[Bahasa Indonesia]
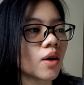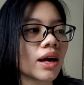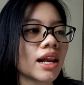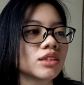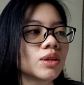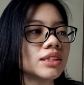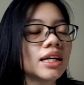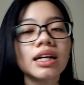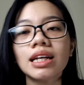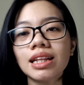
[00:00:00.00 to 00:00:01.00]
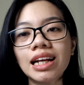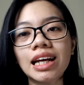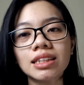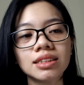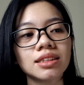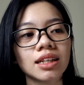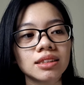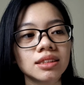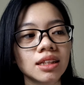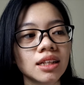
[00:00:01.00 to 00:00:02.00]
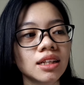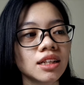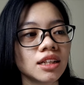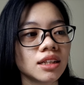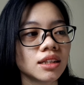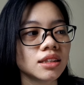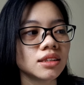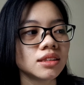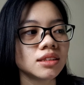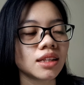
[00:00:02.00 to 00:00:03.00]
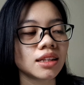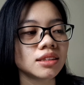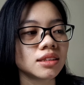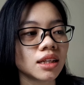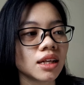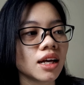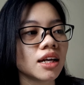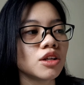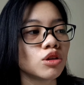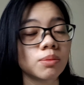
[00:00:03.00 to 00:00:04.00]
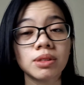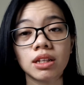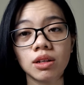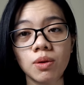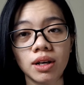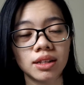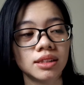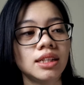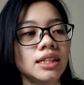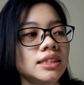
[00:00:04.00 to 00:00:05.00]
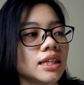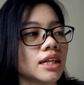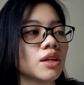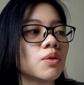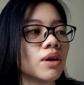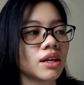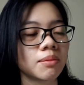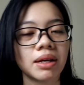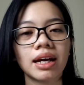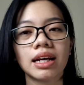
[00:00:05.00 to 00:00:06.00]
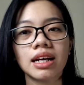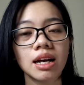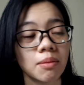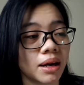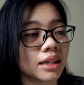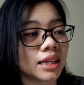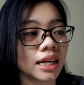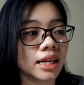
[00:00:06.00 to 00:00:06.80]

oke langsung aja kita lihat statsnya statistiknya YouTube channel gue. Jadi channel gue namanya Erina Damayanti